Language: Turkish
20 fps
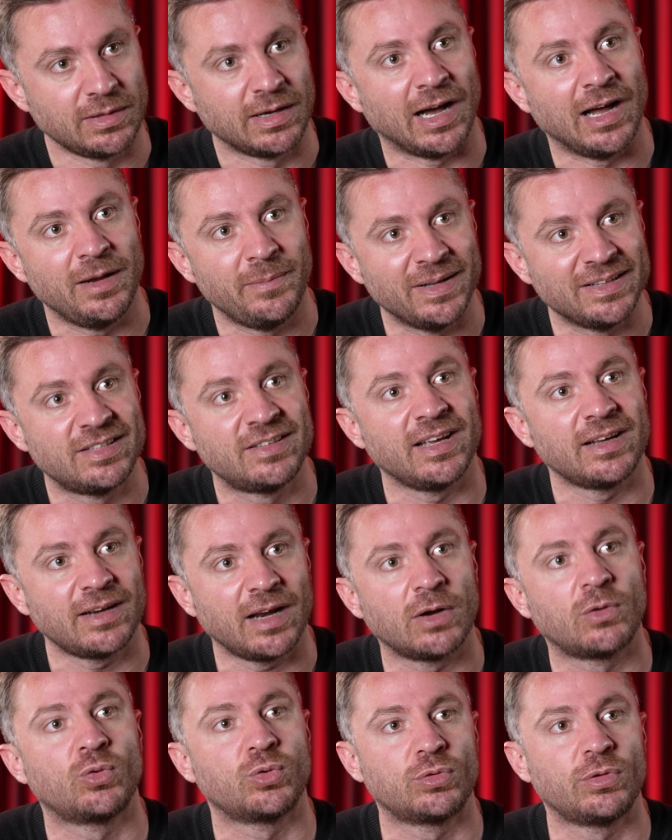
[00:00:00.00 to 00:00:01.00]
galibiyeti
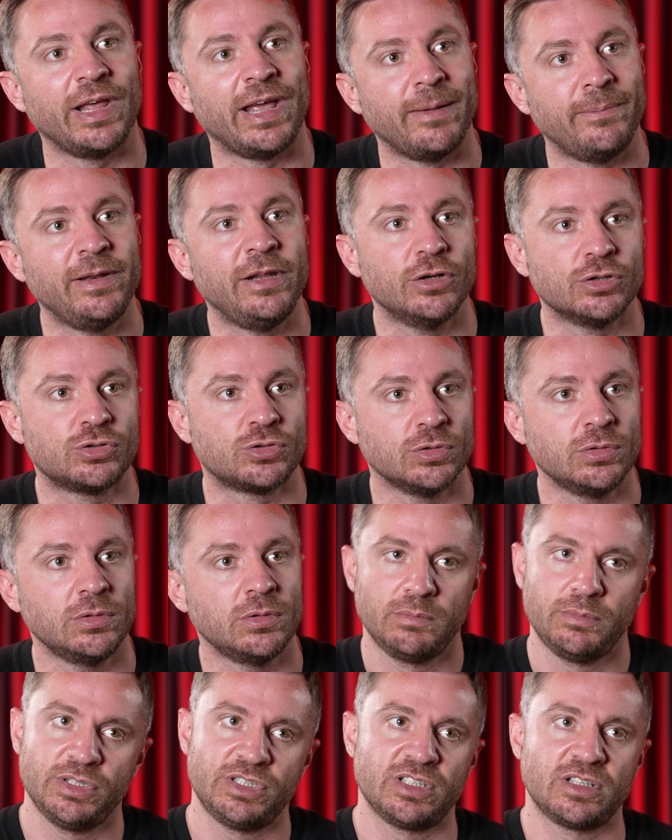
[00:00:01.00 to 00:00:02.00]
tekrar kutlayabiliyorsun.
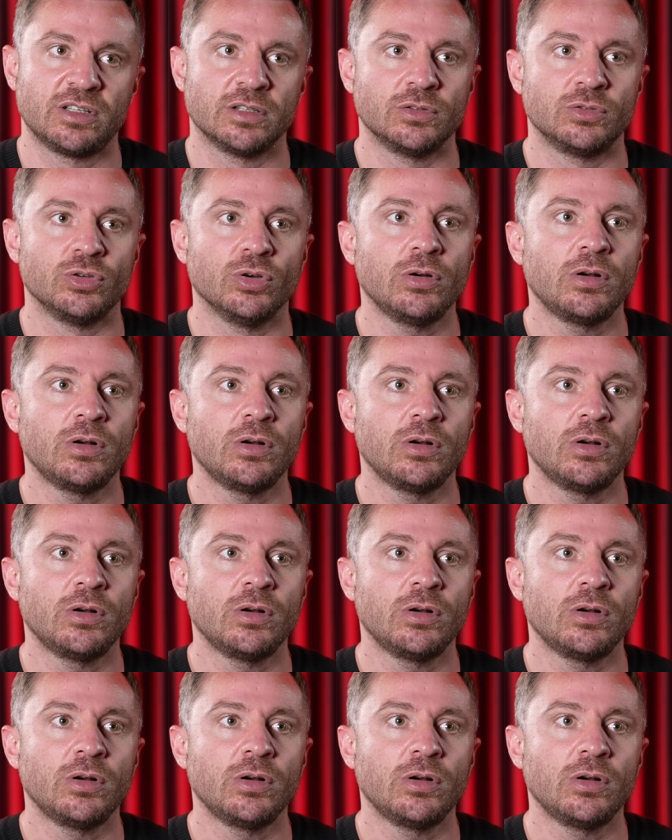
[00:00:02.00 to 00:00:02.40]
Bir sıkıntı